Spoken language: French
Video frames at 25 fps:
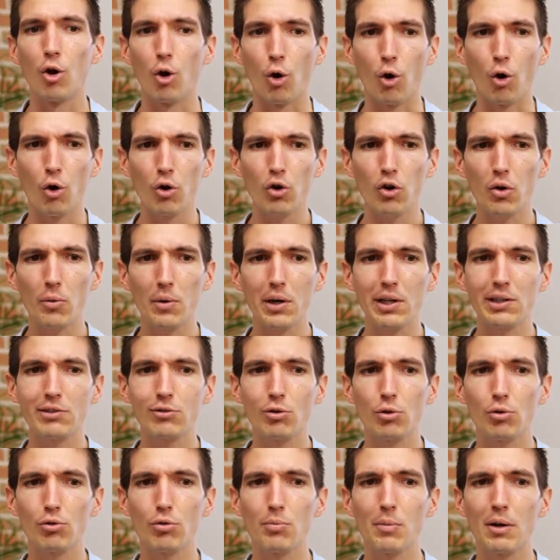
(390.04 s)

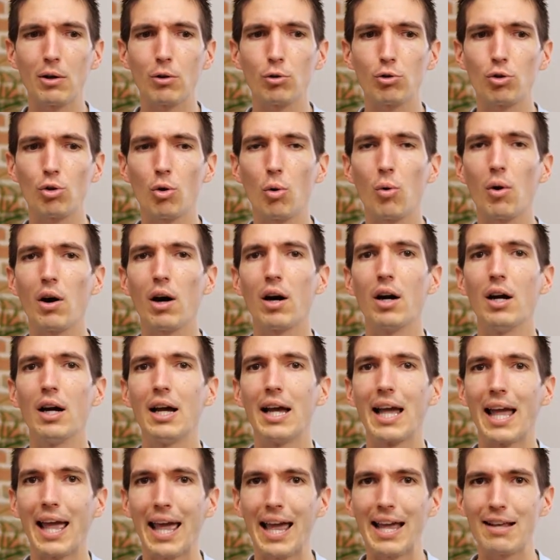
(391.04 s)
Recommandation numéro 3,
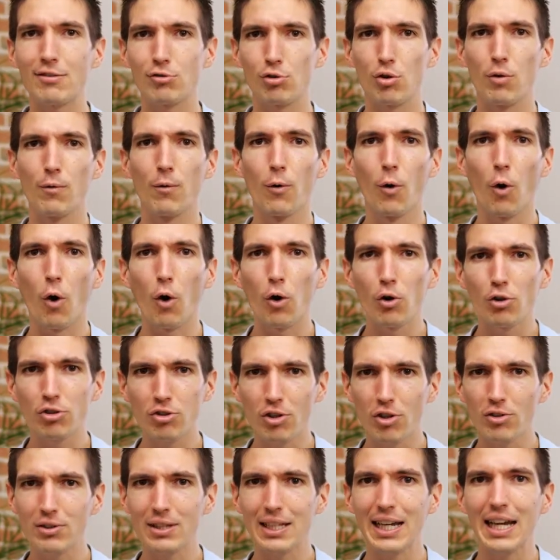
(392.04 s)
est-ce que vous
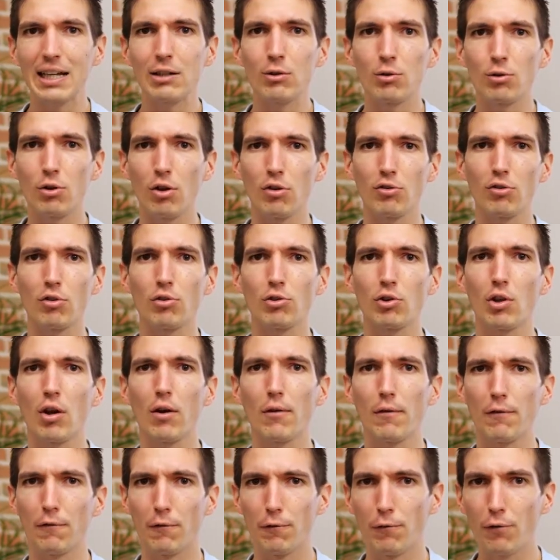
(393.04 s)
recentrez de temps en
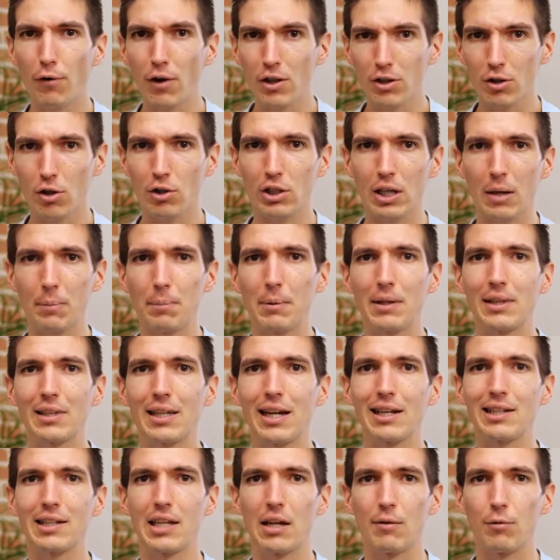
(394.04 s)
temps votre
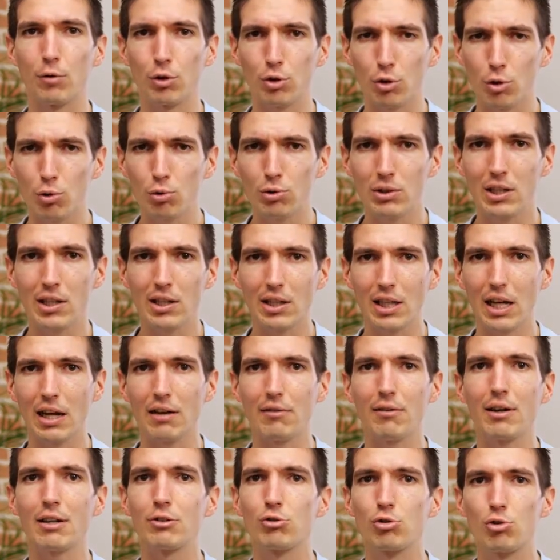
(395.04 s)
capital, qui est votre outil de
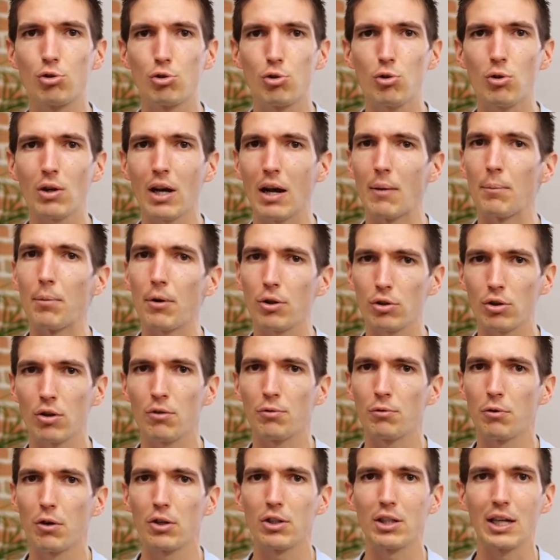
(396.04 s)
travail, sur un
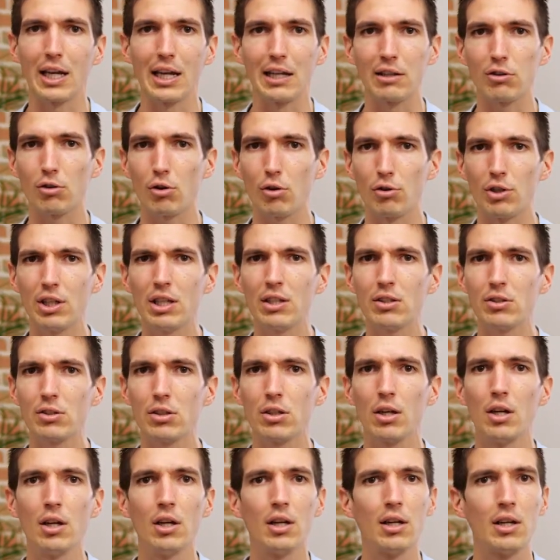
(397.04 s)
portefeuille
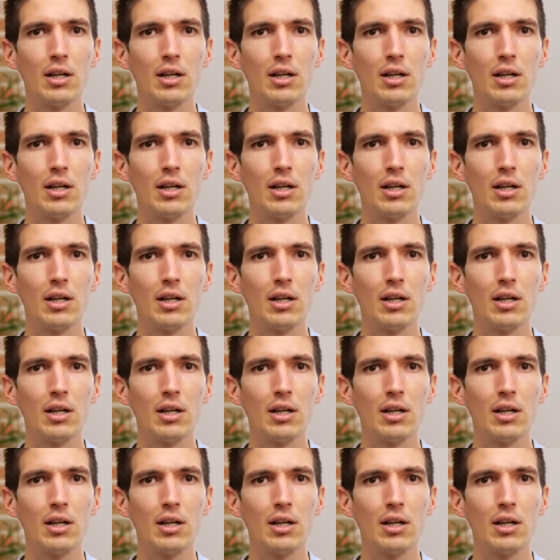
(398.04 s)
électronique,